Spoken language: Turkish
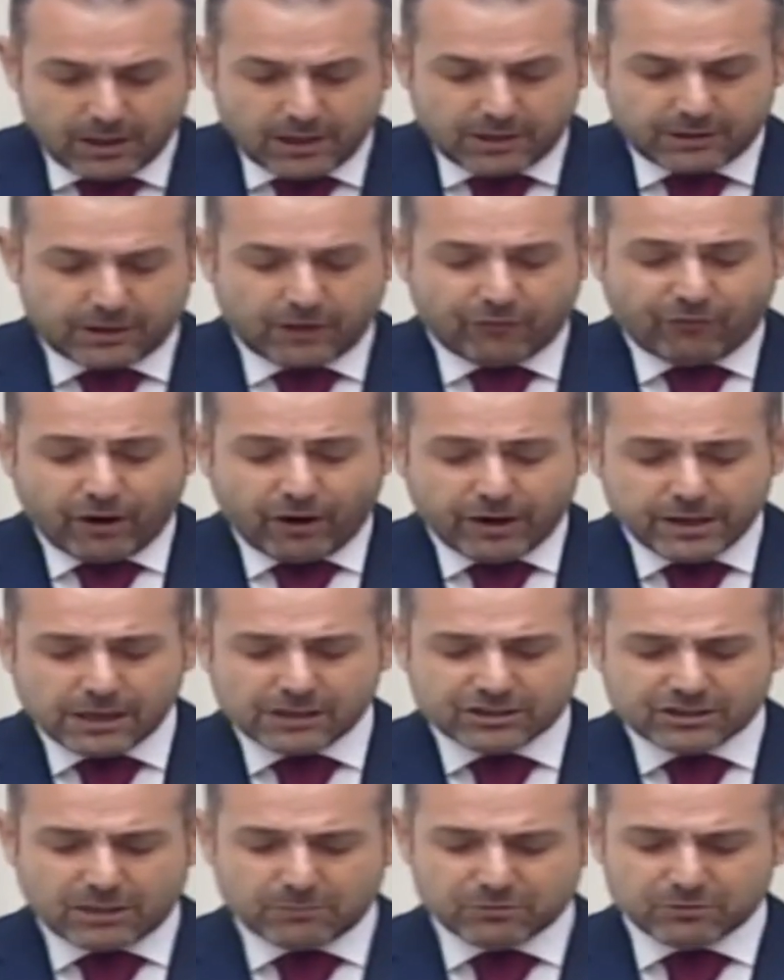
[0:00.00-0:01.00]
Refahiye
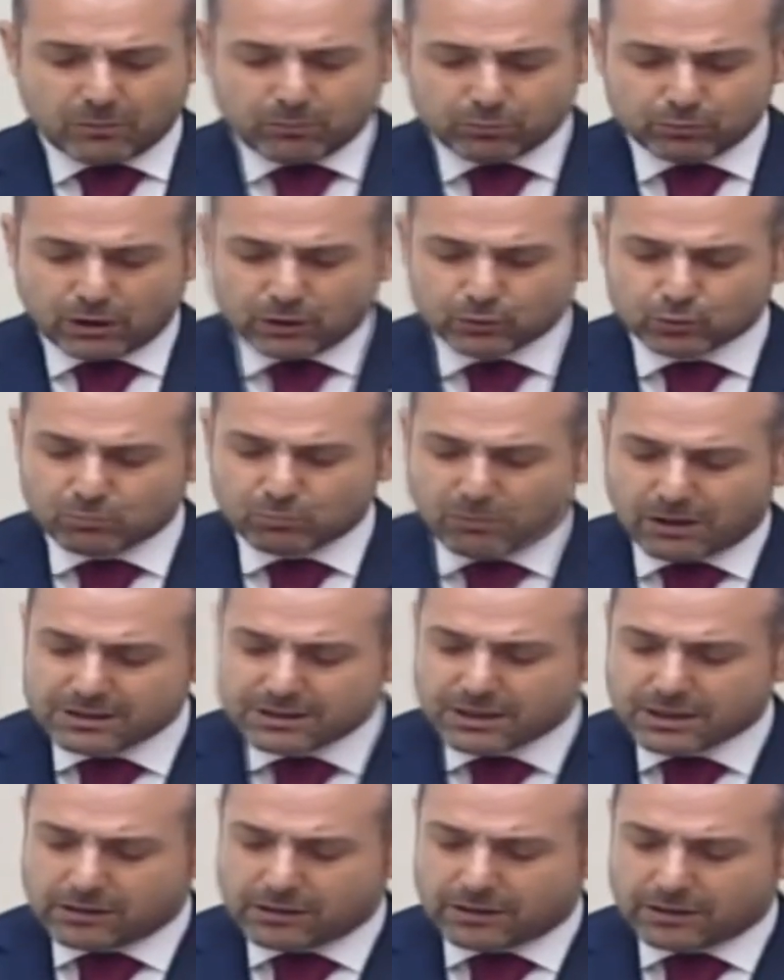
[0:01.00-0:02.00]
ilçemizde bulunan Dumanlı
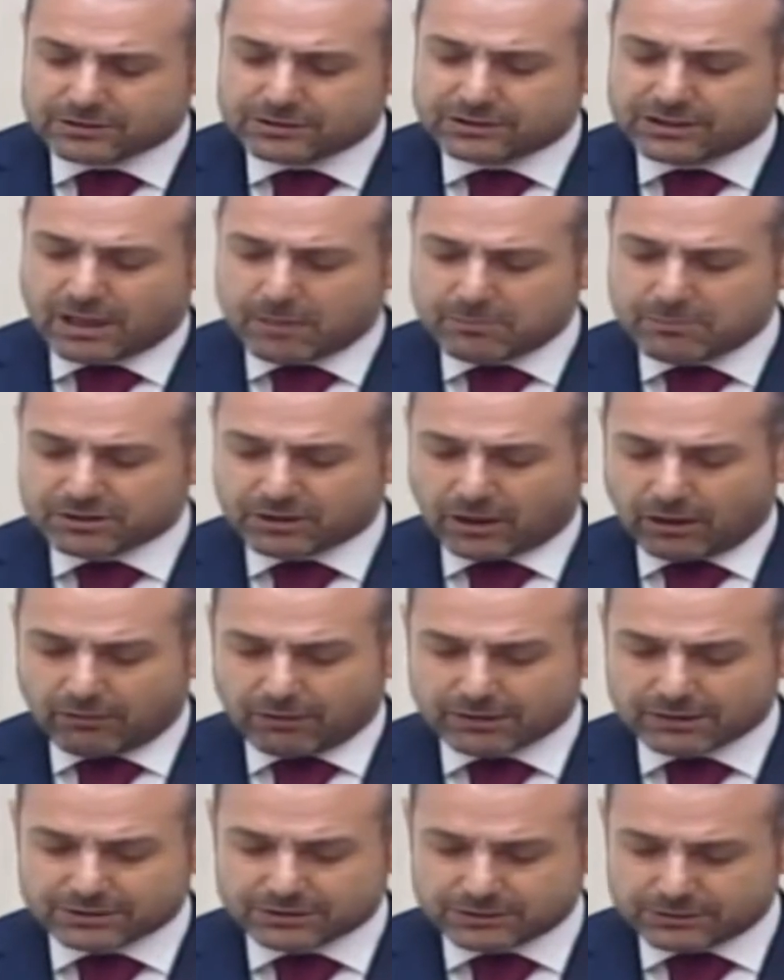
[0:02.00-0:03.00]
Yaylası temiz
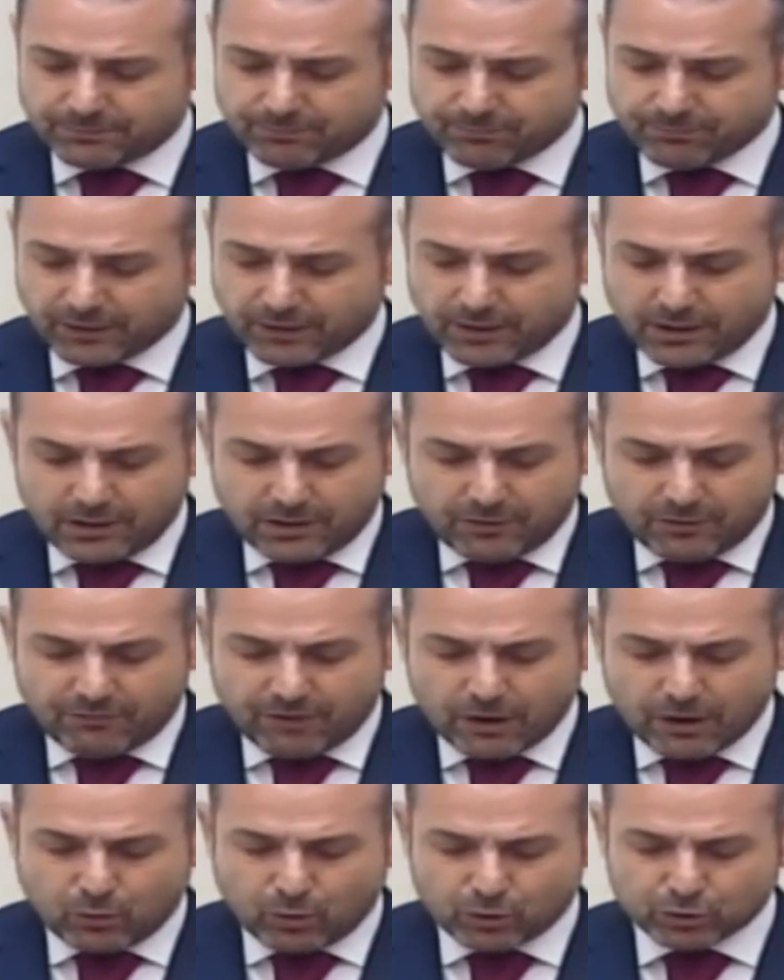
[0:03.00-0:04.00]
havası
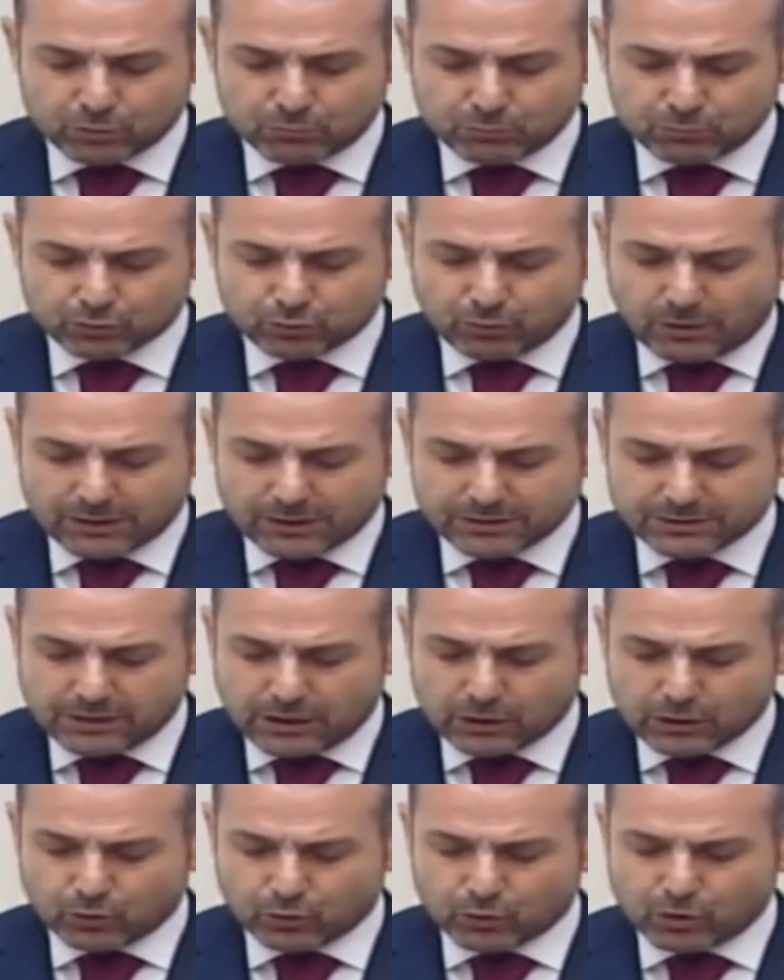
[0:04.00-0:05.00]
ve korunmuş doğasıyla
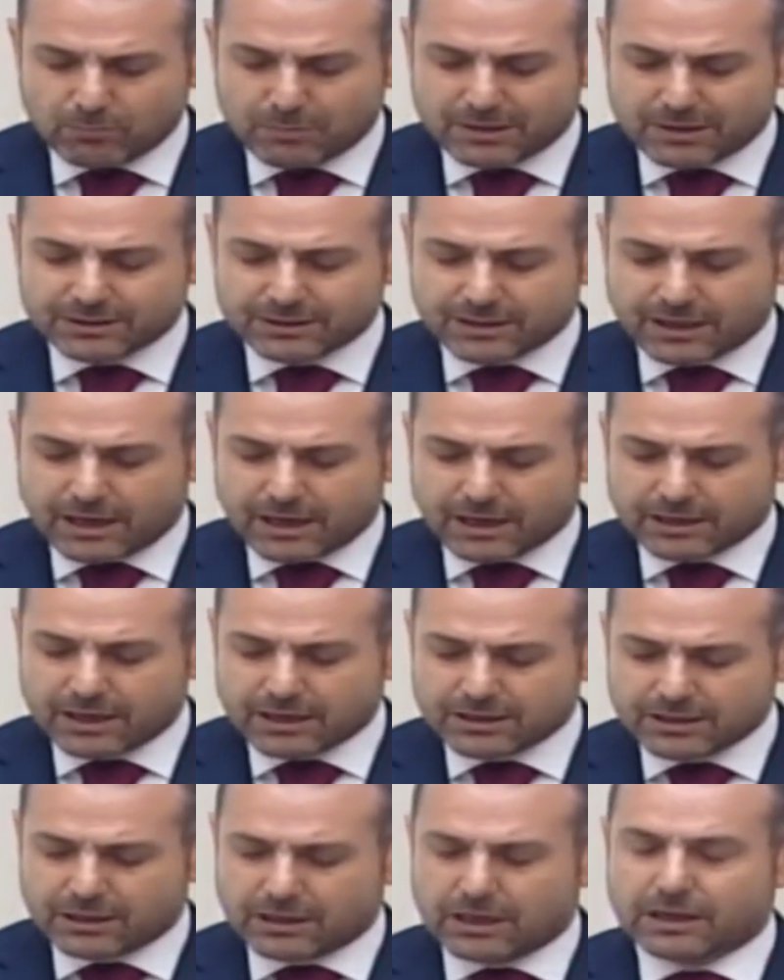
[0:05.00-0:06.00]
görülmesi gereken
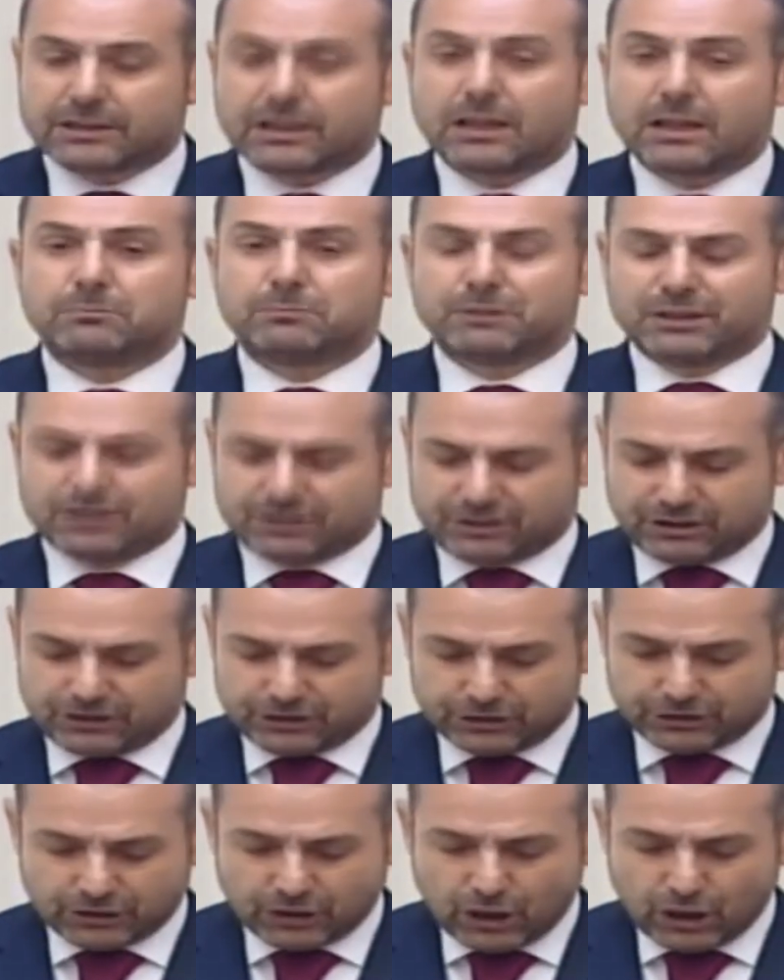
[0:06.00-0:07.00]
yerlerden birisidir.